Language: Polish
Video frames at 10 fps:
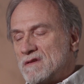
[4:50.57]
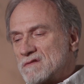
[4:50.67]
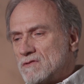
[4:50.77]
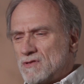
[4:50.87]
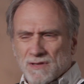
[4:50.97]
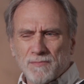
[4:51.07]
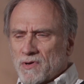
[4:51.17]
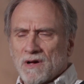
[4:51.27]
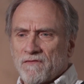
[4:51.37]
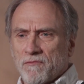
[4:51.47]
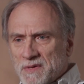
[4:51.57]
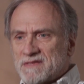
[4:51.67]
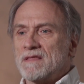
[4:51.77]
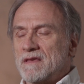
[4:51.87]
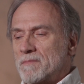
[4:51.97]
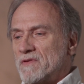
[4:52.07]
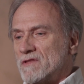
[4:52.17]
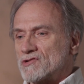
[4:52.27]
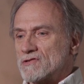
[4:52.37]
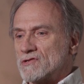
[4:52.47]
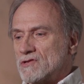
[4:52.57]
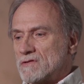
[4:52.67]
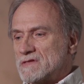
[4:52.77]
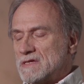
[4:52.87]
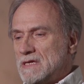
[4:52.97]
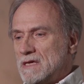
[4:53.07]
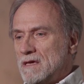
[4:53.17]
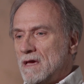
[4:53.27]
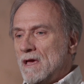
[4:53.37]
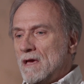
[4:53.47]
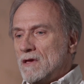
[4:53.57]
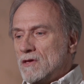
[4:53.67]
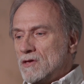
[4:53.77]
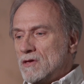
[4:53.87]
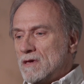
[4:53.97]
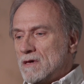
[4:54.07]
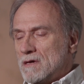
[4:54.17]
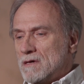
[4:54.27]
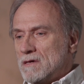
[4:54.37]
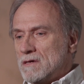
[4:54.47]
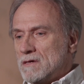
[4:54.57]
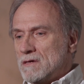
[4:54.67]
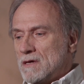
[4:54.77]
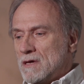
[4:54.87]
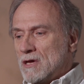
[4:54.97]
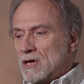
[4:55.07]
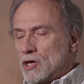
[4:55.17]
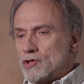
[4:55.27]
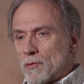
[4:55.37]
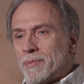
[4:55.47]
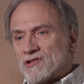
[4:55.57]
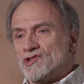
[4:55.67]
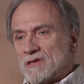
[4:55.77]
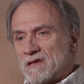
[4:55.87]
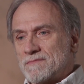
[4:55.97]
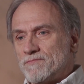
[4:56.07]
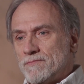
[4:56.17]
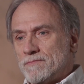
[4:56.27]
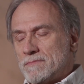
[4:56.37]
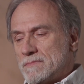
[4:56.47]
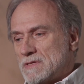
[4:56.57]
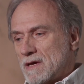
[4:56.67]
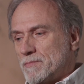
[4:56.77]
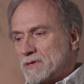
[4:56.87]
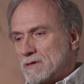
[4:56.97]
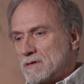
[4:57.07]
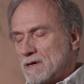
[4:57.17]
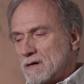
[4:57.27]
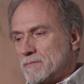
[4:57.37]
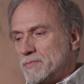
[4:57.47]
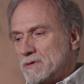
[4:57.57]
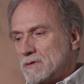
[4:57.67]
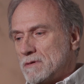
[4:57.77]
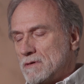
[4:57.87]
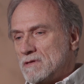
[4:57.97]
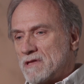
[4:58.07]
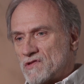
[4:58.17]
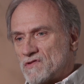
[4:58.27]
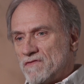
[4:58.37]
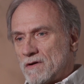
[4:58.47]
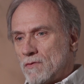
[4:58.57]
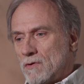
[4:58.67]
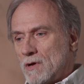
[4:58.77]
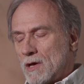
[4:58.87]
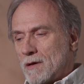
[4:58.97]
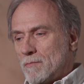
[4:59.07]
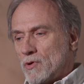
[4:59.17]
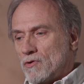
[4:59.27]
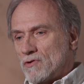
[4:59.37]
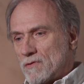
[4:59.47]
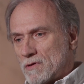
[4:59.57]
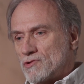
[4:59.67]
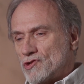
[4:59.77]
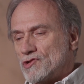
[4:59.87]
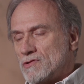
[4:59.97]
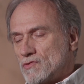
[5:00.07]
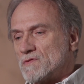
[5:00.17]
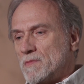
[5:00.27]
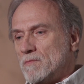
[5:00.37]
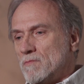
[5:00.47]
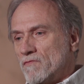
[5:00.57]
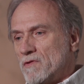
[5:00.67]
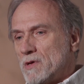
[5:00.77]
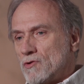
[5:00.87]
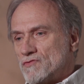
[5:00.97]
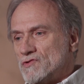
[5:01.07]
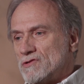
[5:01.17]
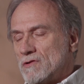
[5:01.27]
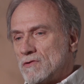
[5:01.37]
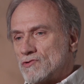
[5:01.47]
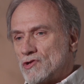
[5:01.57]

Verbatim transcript: niezgody, ona była wpisana jakby w nasze życiorysy i, i, y, i to bardziej nas mm, jakby, jakby interesowało, bo 68 mówimy oczywiście o